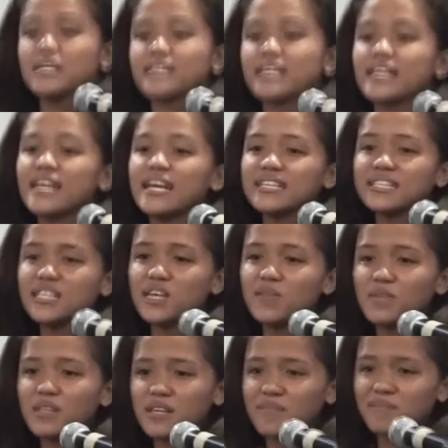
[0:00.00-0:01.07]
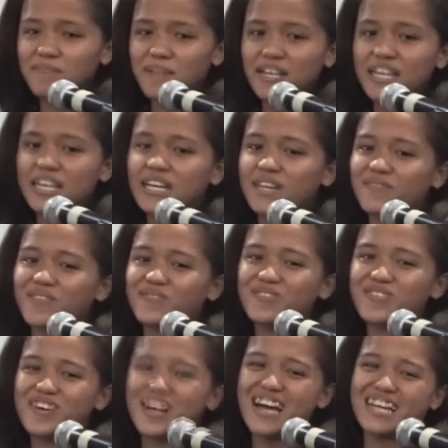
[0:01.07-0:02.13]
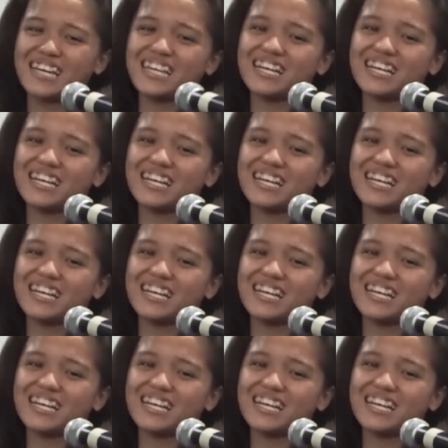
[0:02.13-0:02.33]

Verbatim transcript: Naranasan namin ang paghihirap ng buhay,